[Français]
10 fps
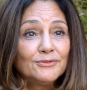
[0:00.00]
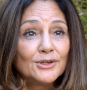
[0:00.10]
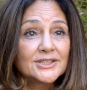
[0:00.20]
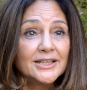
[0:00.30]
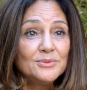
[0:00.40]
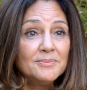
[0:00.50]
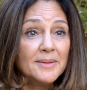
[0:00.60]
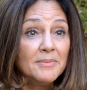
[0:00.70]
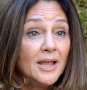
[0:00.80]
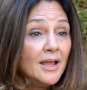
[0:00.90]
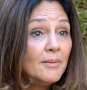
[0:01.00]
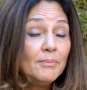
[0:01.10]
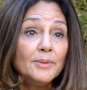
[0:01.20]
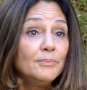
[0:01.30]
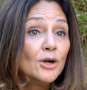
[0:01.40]
français lui-même.
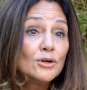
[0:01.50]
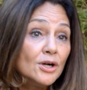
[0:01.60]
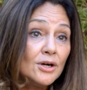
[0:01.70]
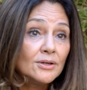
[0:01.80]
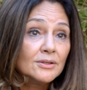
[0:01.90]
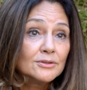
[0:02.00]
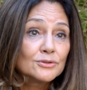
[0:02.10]
Mais encore,